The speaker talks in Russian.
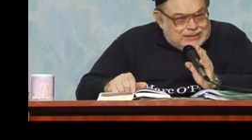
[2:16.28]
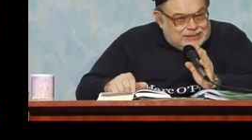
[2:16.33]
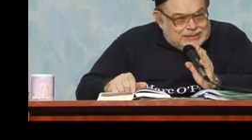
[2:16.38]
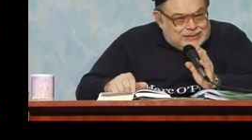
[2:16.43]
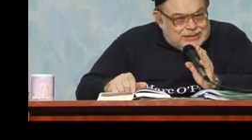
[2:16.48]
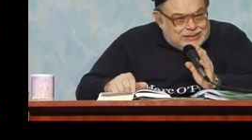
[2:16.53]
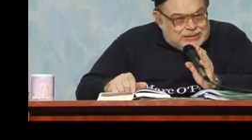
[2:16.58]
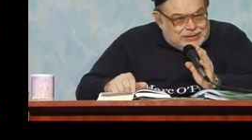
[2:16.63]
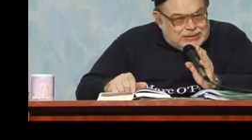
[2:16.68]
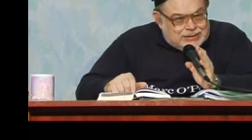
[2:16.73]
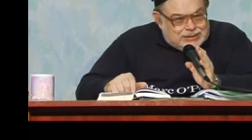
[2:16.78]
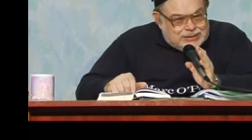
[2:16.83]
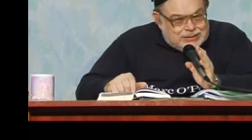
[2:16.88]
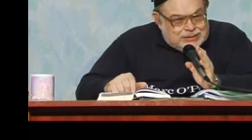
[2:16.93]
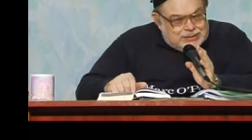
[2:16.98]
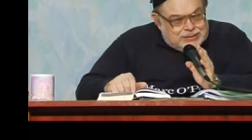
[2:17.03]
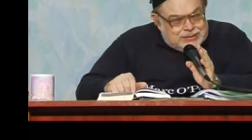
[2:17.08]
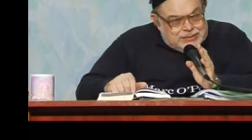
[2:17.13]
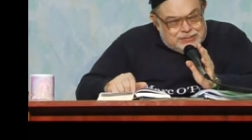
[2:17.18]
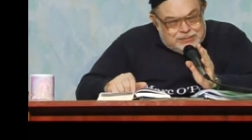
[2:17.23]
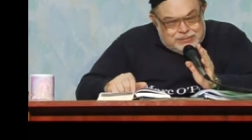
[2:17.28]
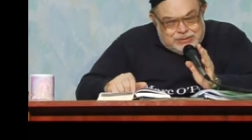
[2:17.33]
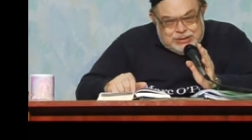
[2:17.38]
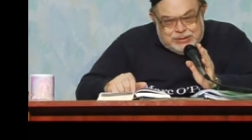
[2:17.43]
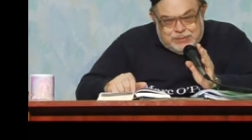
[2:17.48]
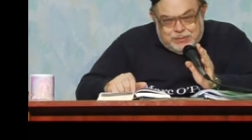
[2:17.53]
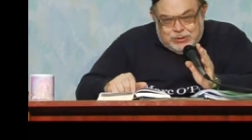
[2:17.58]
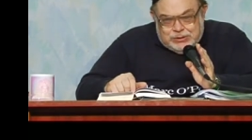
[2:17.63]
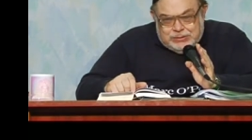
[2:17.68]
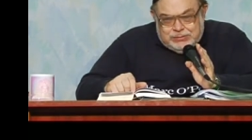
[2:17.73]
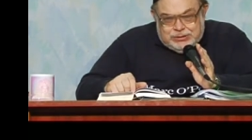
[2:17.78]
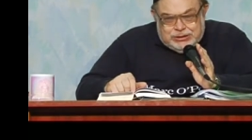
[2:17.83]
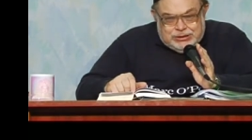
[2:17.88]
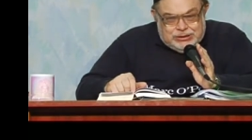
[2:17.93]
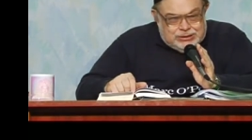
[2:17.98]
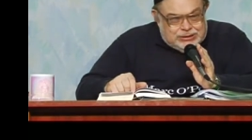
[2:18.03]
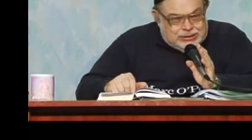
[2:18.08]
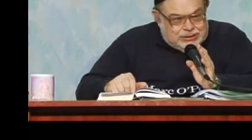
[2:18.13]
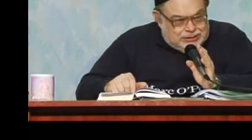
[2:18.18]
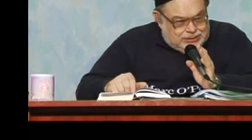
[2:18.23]
значит, э, мы не будем
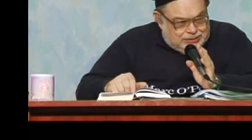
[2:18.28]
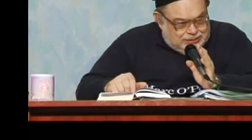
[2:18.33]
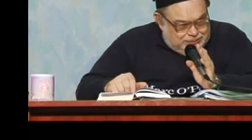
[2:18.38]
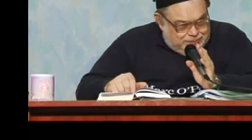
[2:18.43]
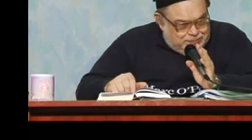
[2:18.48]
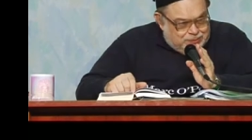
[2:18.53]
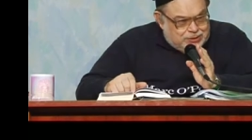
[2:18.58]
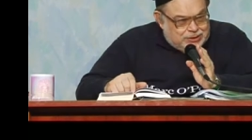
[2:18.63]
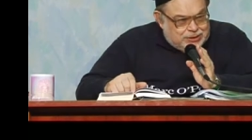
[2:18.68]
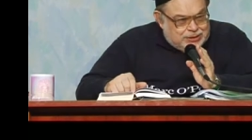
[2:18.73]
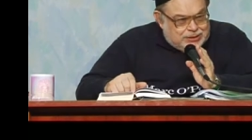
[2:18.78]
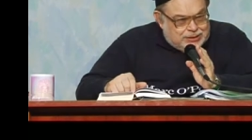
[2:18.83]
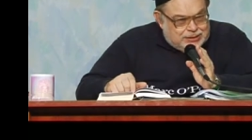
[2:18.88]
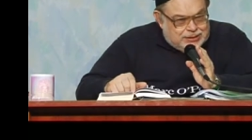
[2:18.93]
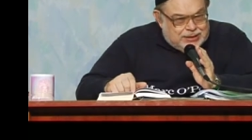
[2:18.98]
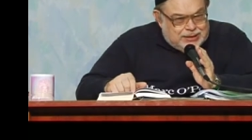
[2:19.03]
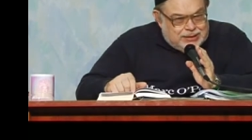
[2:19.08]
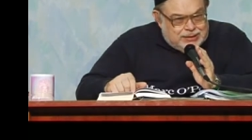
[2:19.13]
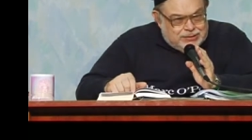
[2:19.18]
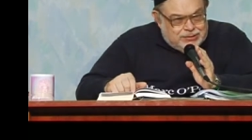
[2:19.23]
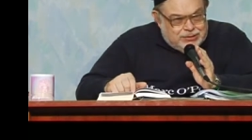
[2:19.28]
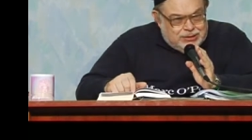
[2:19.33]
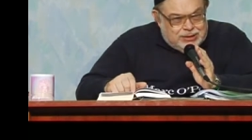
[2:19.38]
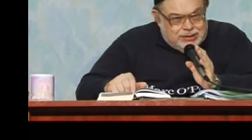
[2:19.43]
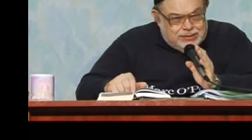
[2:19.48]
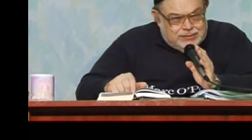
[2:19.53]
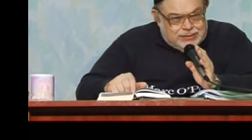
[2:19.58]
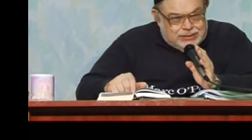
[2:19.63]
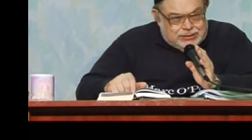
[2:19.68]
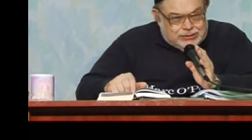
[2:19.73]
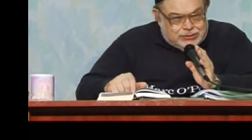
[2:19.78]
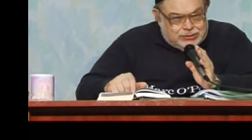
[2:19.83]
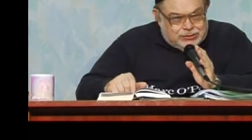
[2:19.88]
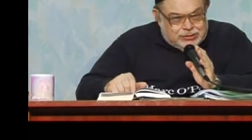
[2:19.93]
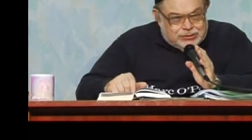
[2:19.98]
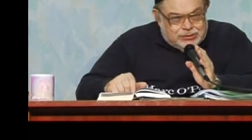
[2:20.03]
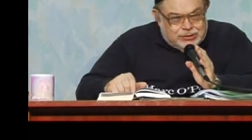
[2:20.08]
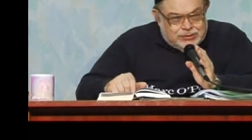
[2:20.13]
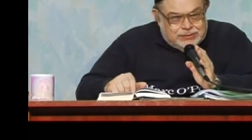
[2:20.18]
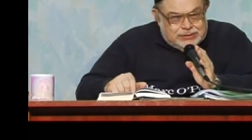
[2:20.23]
сейчас спорить, да, но я говорю,
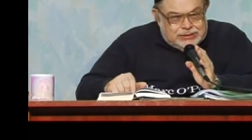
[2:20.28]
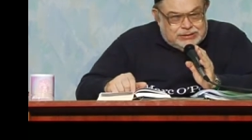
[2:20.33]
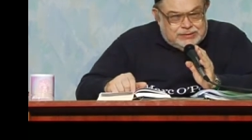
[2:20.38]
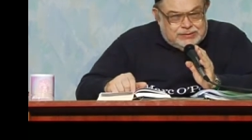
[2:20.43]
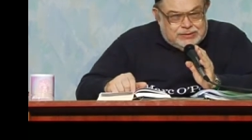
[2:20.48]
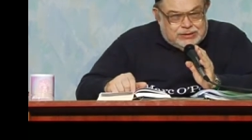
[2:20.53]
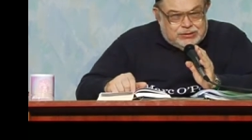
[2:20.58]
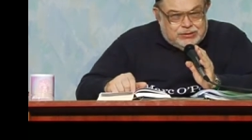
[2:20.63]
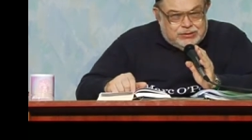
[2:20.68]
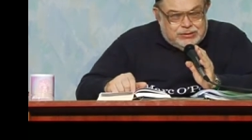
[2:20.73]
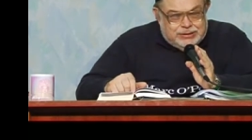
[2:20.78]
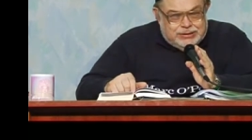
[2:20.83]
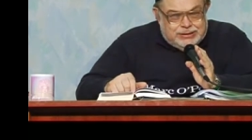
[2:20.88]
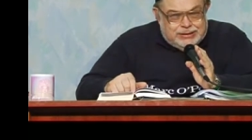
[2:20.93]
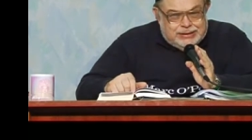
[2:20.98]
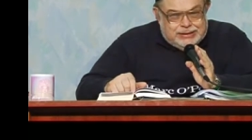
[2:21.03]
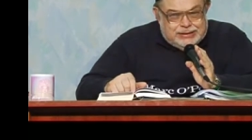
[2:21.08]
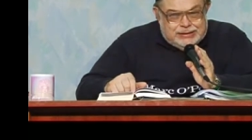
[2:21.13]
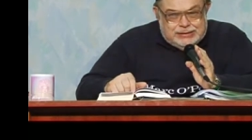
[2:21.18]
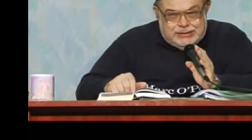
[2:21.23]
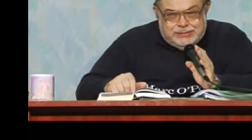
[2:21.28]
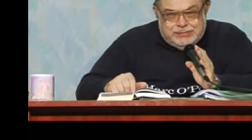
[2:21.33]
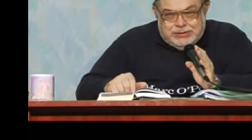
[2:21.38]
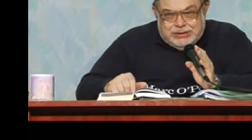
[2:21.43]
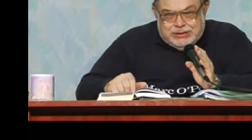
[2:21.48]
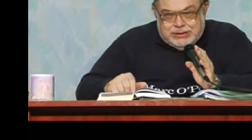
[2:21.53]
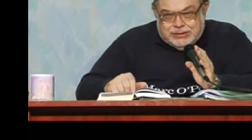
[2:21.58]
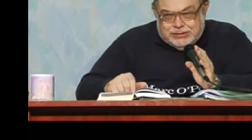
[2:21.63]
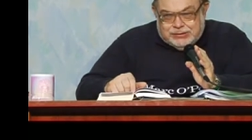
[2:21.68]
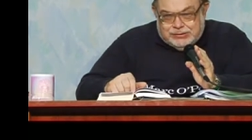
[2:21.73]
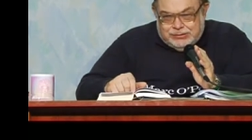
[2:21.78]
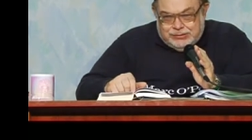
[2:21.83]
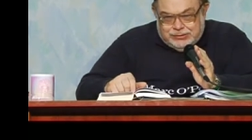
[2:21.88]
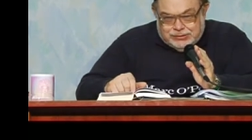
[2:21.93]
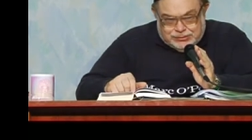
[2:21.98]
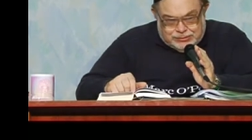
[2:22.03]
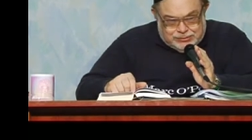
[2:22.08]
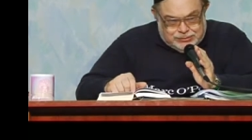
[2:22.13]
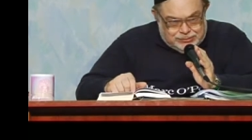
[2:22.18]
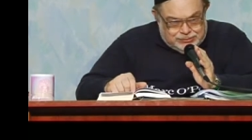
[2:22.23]
что Новый Завет, он не изменил
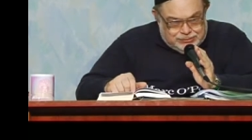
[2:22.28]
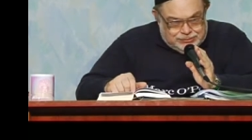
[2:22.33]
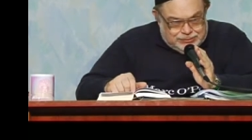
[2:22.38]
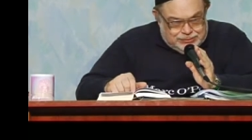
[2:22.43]
Тору.